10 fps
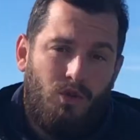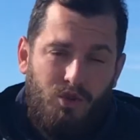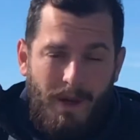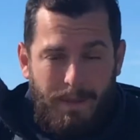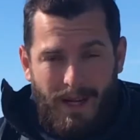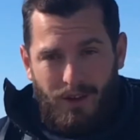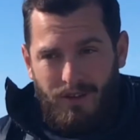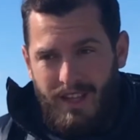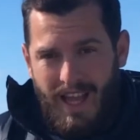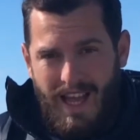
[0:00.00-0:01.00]
Donc je m'appelle
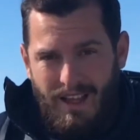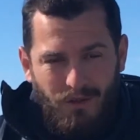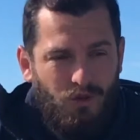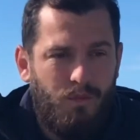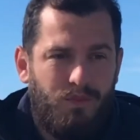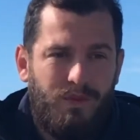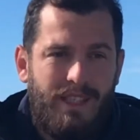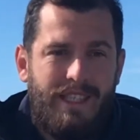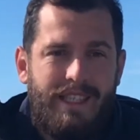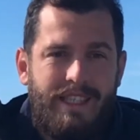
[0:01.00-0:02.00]
Quentin,
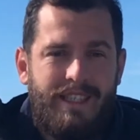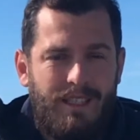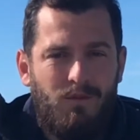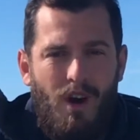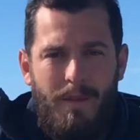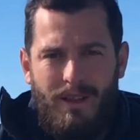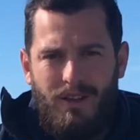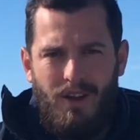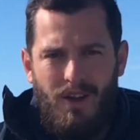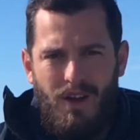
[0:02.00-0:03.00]
depuis 10 mois
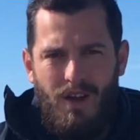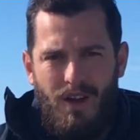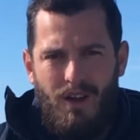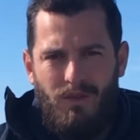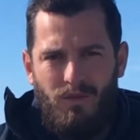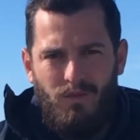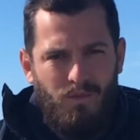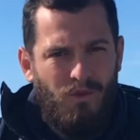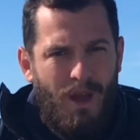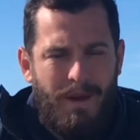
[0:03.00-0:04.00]
maintenant,
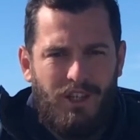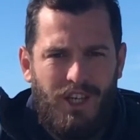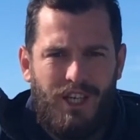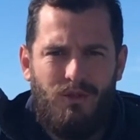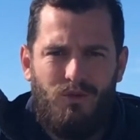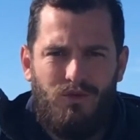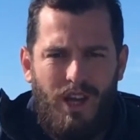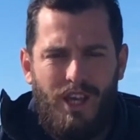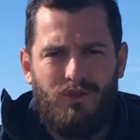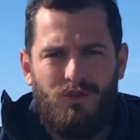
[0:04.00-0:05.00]
moi et ma chérie, nous
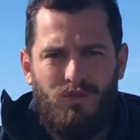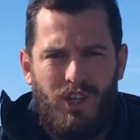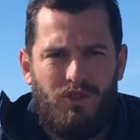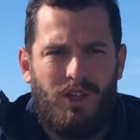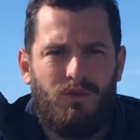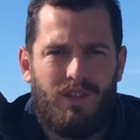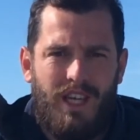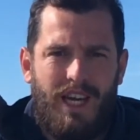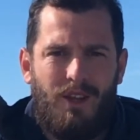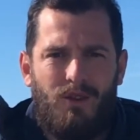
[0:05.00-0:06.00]
voyageons, nous voyageons avec nos
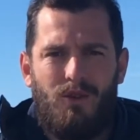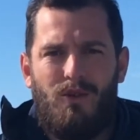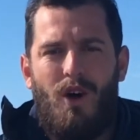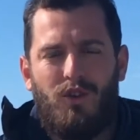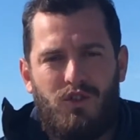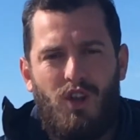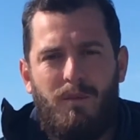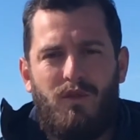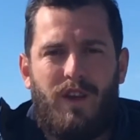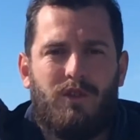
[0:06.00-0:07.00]
sacs à dos en
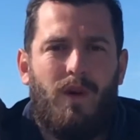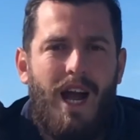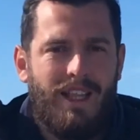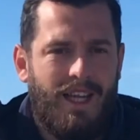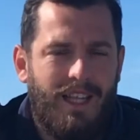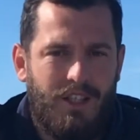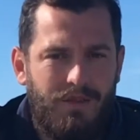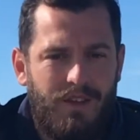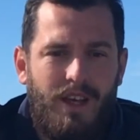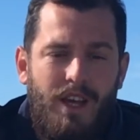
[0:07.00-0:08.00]
stop de façon alternative.
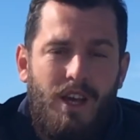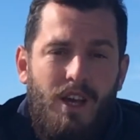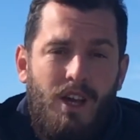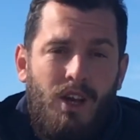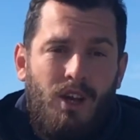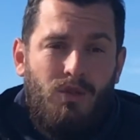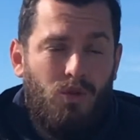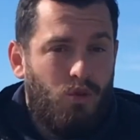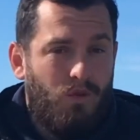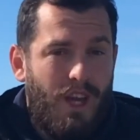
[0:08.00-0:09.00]

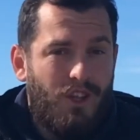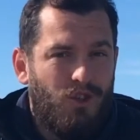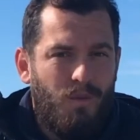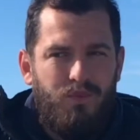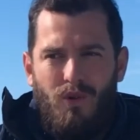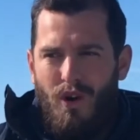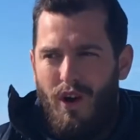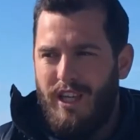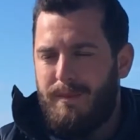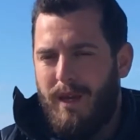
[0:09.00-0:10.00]
Donc nous voyageons pour euh,
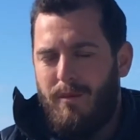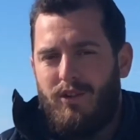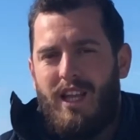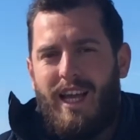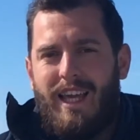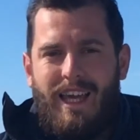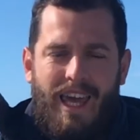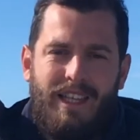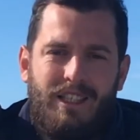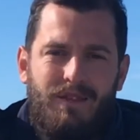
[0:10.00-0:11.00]
expérimenter la
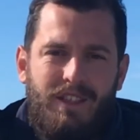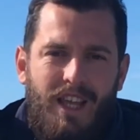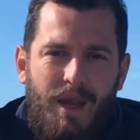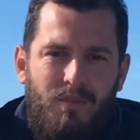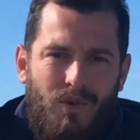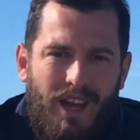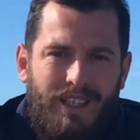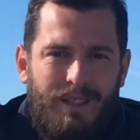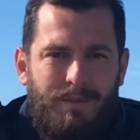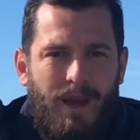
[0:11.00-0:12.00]
créativité, pour
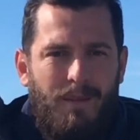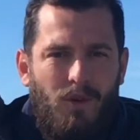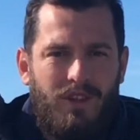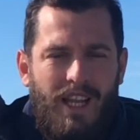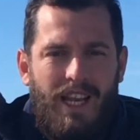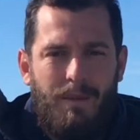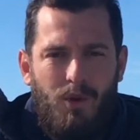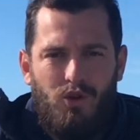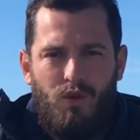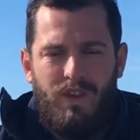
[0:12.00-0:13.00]
expérimenter les
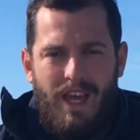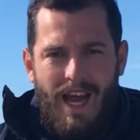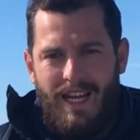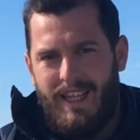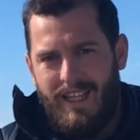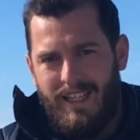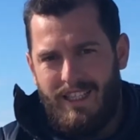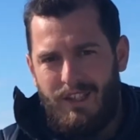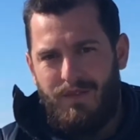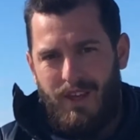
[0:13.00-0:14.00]
modes de vie
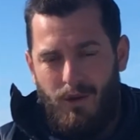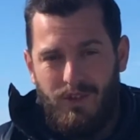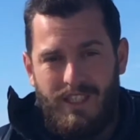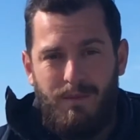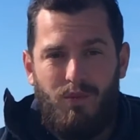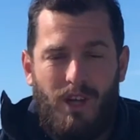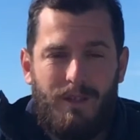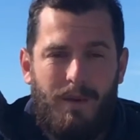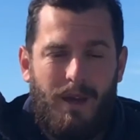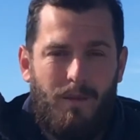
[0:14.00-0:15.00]
alternatifs et aussi pour
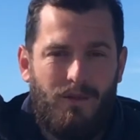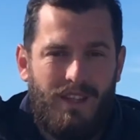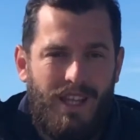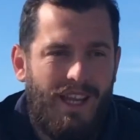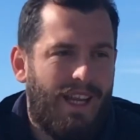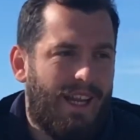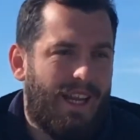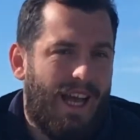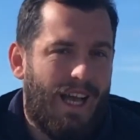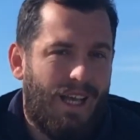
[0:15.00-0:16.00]
expérimenter
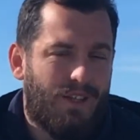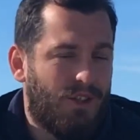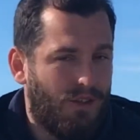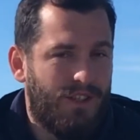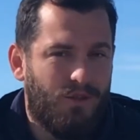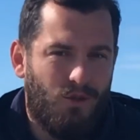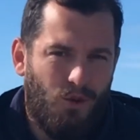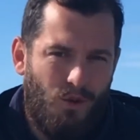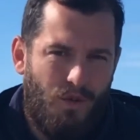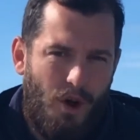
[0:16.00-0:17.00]
la sortie de zone de
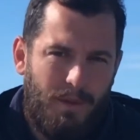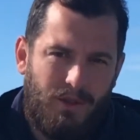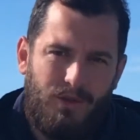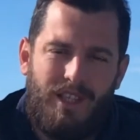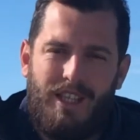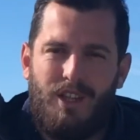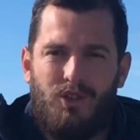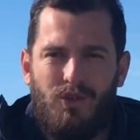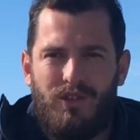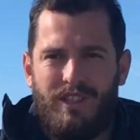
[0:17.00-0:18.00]
confort parce que c'est quelque
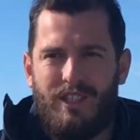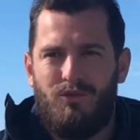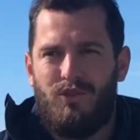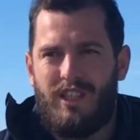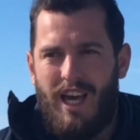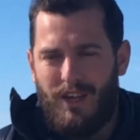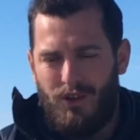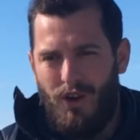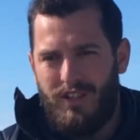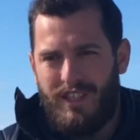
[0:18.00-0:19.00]
chose qui nous tient à
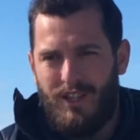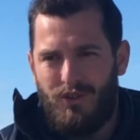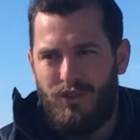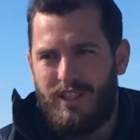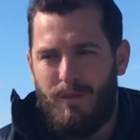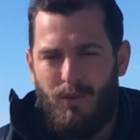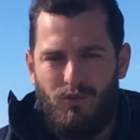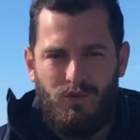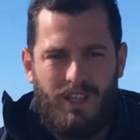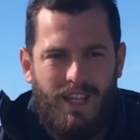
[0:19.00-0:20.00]
cœur, c'est quelque chose qui est pour
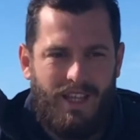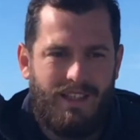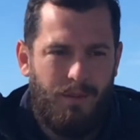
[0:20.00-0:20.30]
nous très très